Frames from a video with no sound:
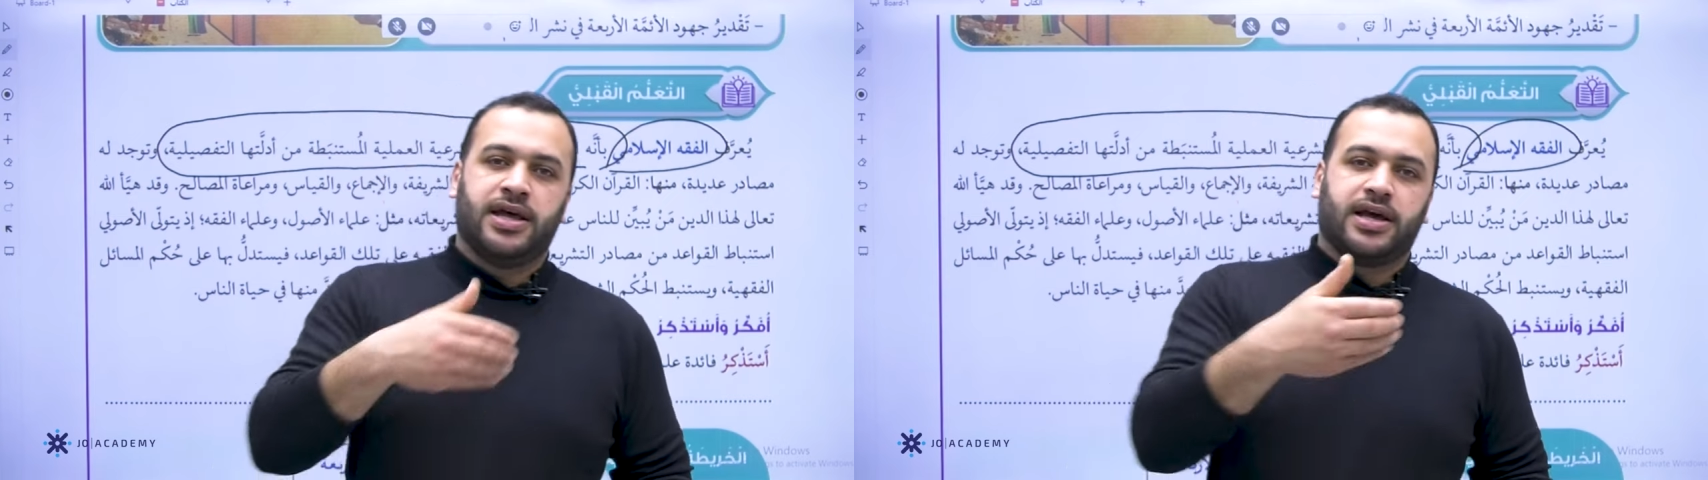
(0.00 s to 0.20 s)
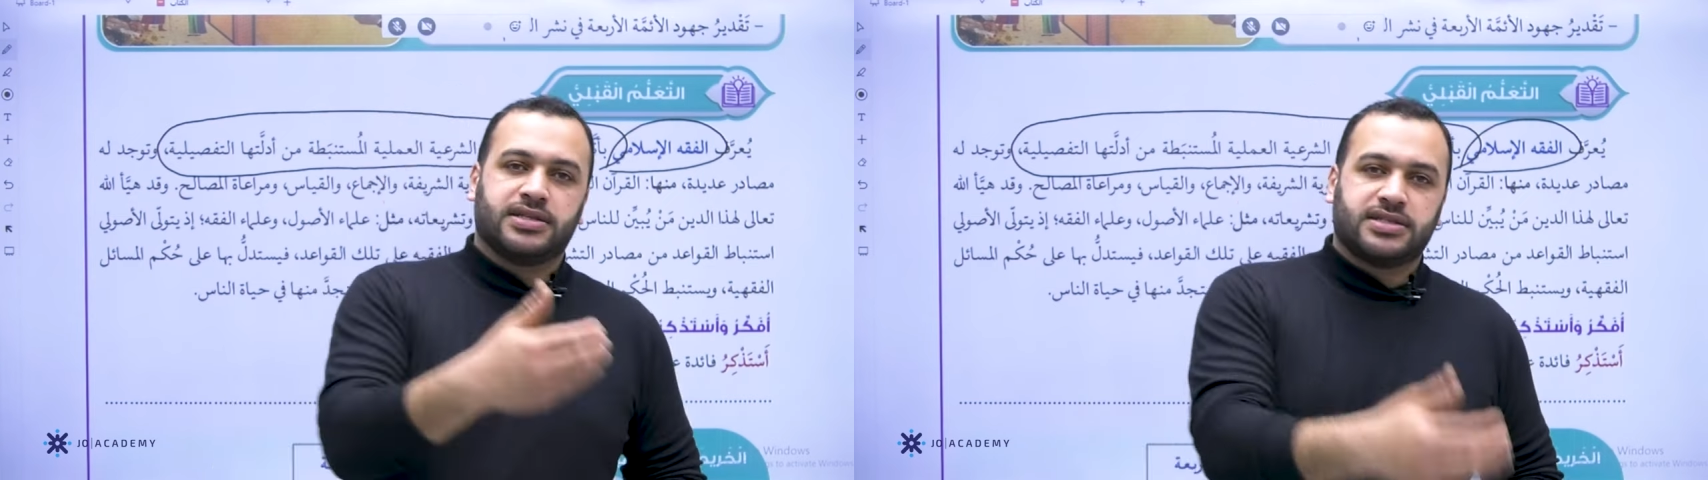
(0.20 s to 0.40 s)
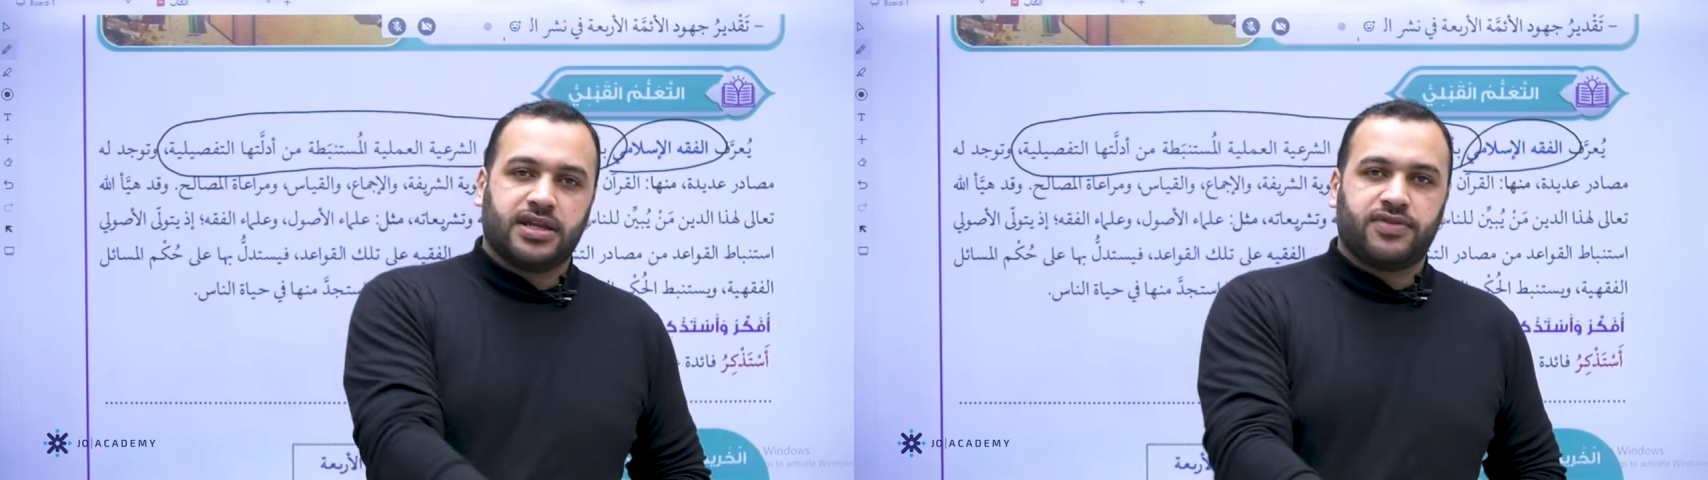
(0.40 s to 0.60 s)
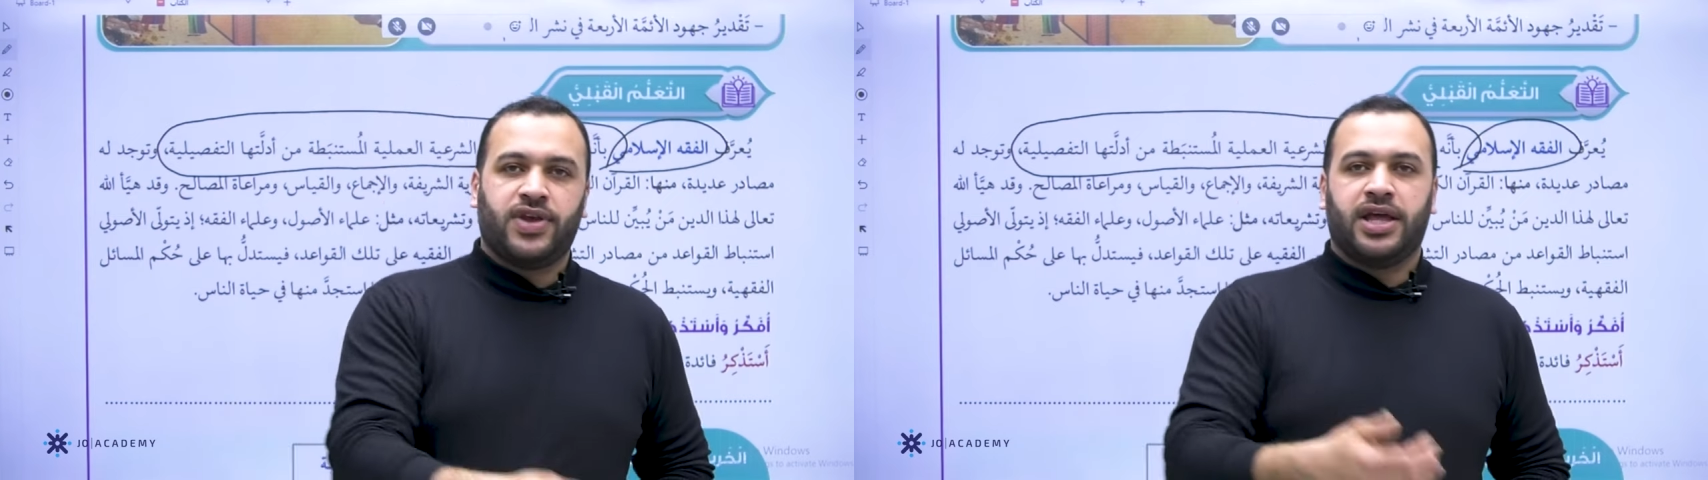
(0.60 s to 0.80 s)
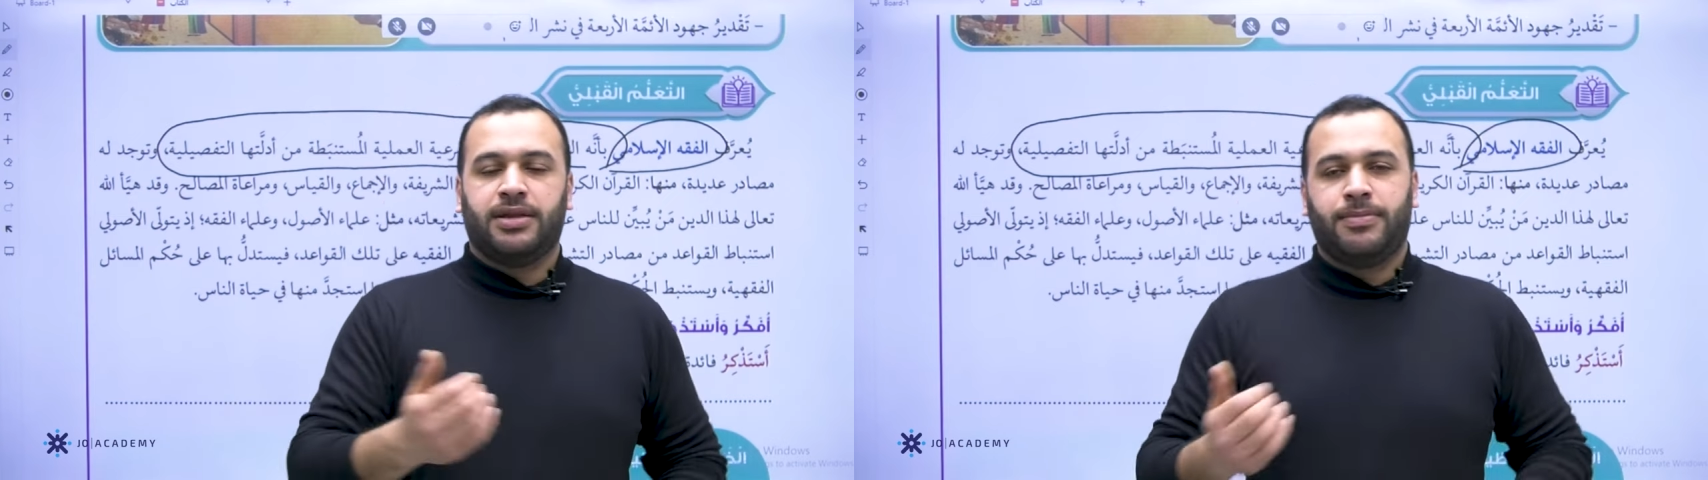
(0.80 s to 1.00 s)
قصرت
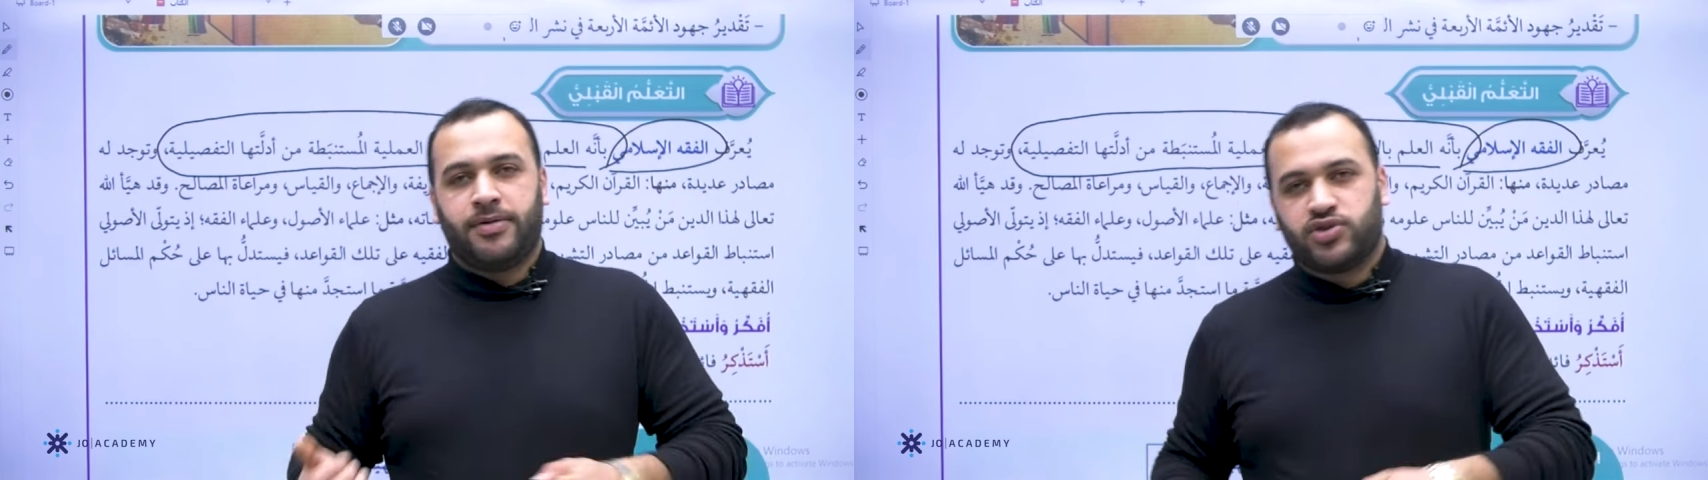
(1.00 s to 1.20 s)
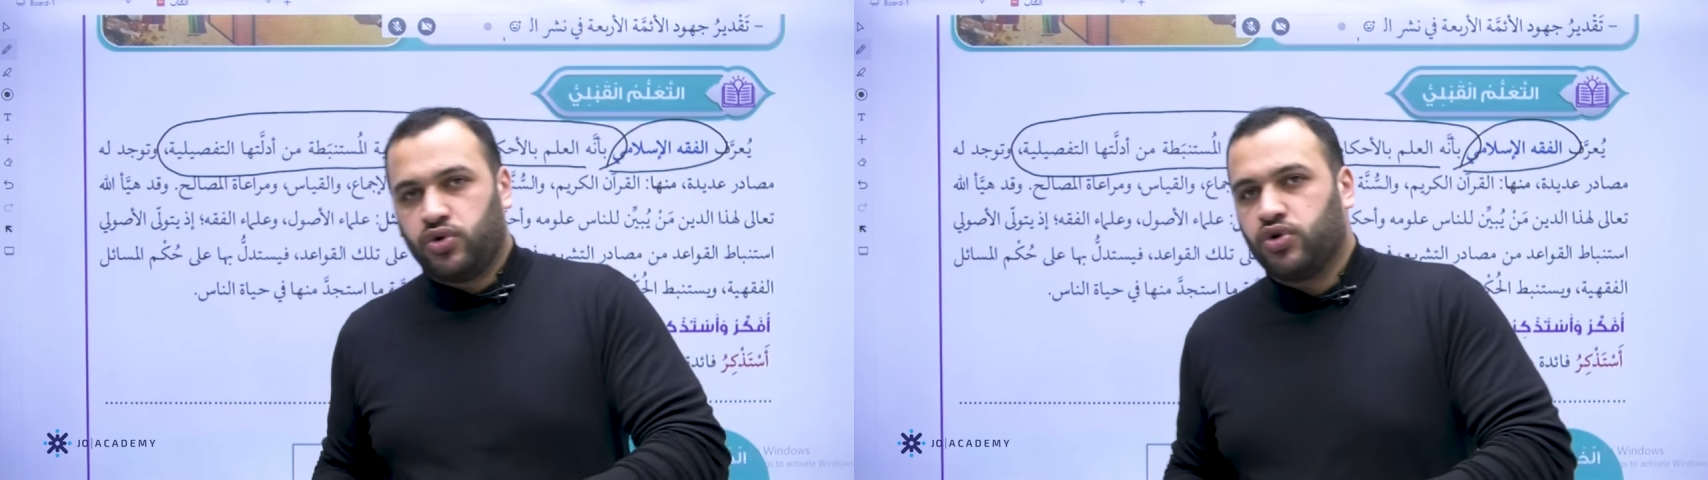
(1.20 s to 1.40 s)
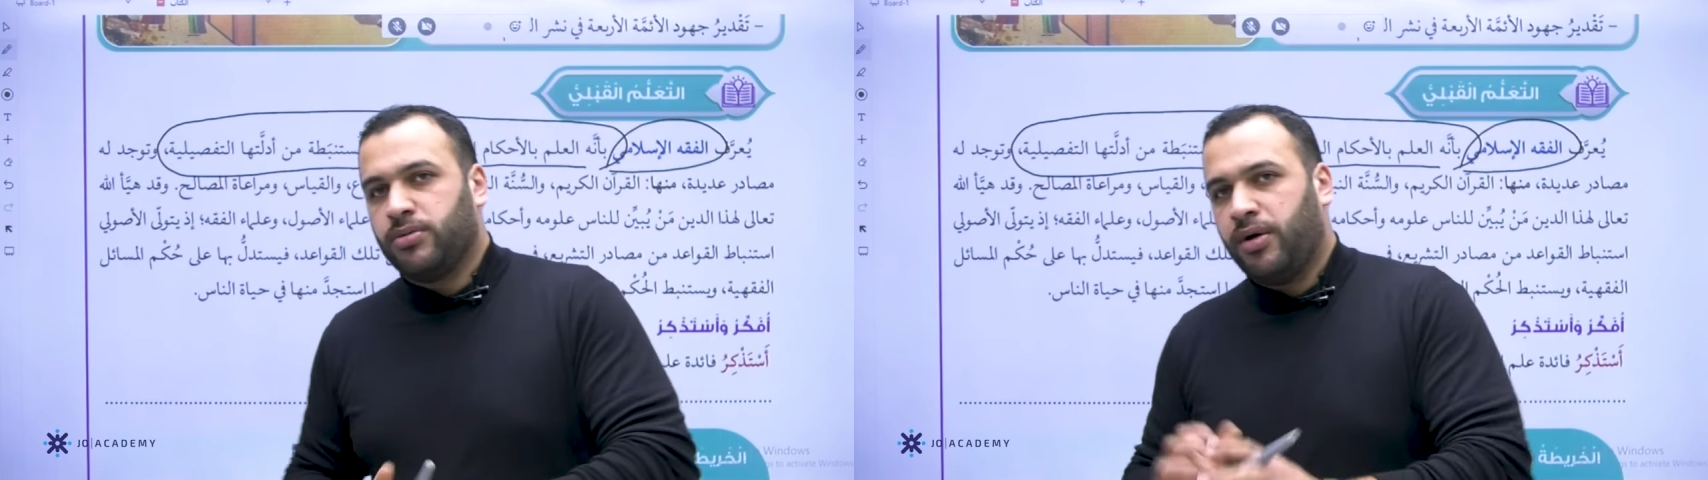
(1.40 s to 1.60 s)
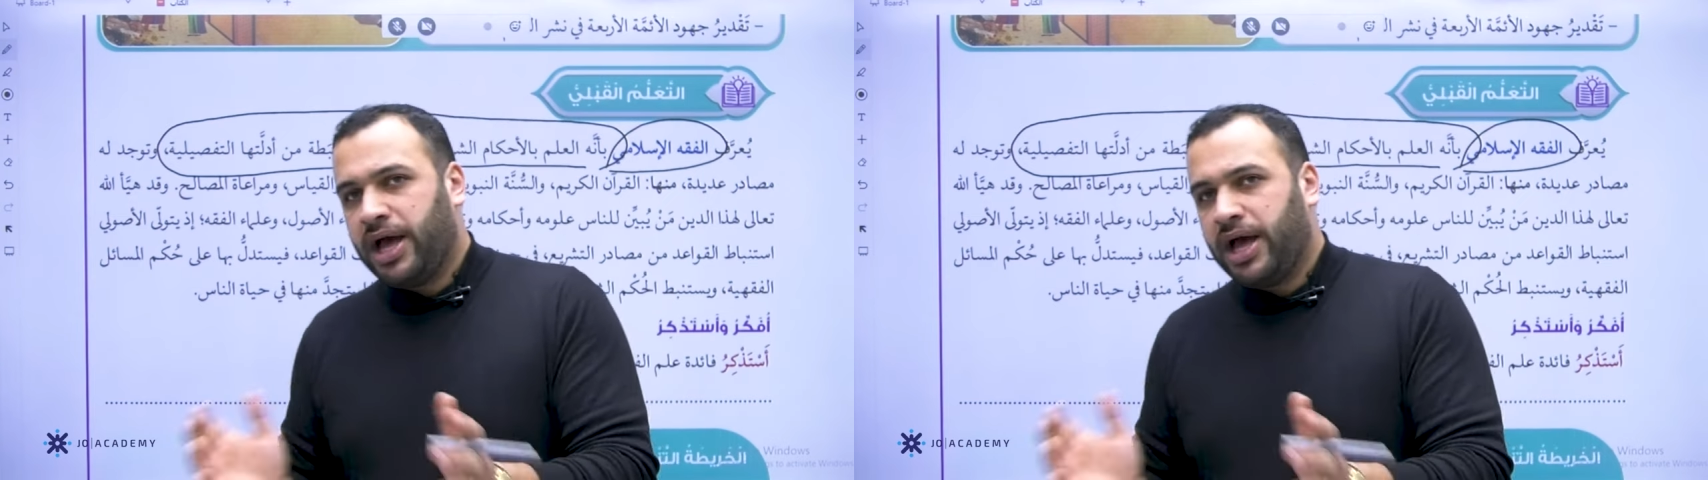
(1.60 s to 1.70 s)
في هذا الباب شو حكمها